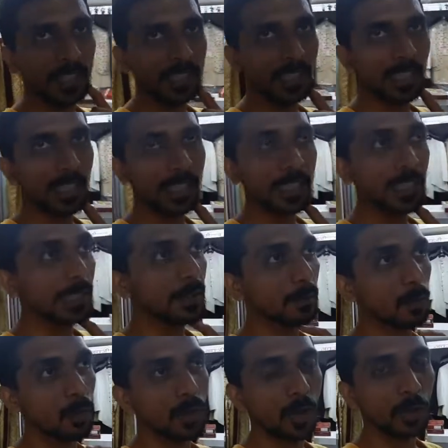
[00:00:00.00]
करके दिखाएंगे एंड
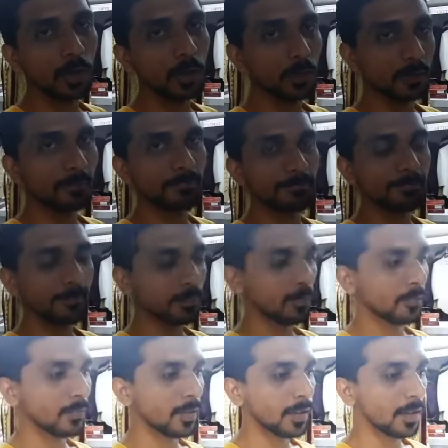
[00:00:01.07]
पूजा होगी तो
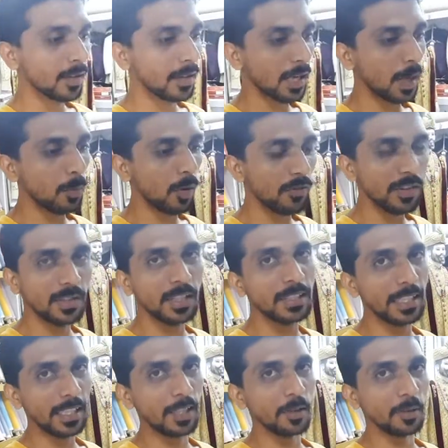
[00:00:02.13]
आप ऑब्वियसली
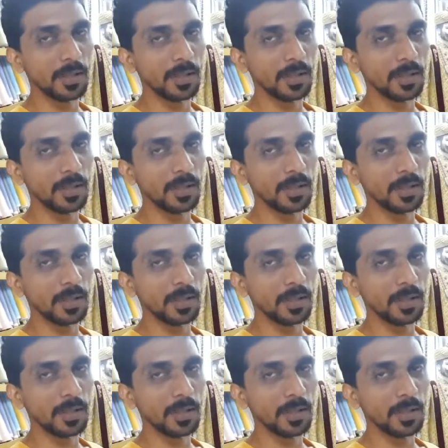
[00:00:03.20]
देख ही